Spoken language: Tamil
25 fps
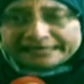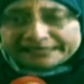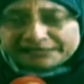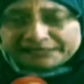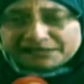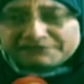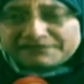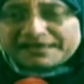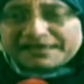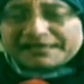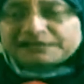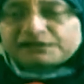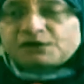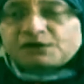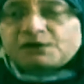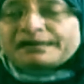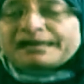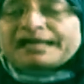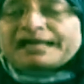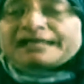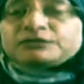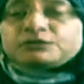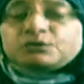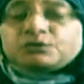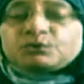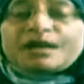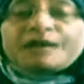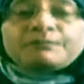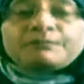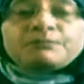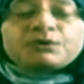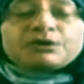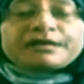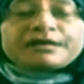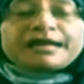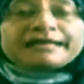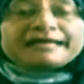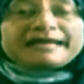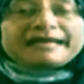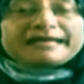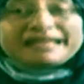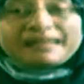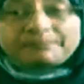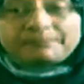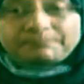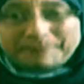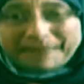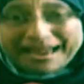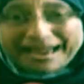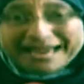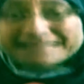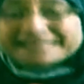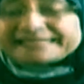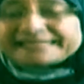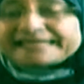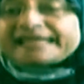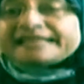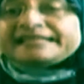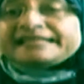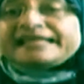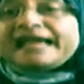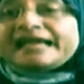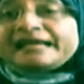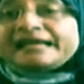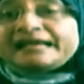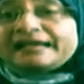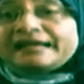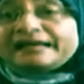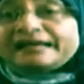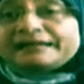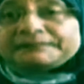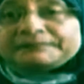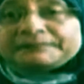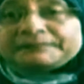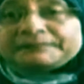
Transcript: இது வரைக்கும் நான் துரைமுருகன் கிட்ட பேசியதே இல்லை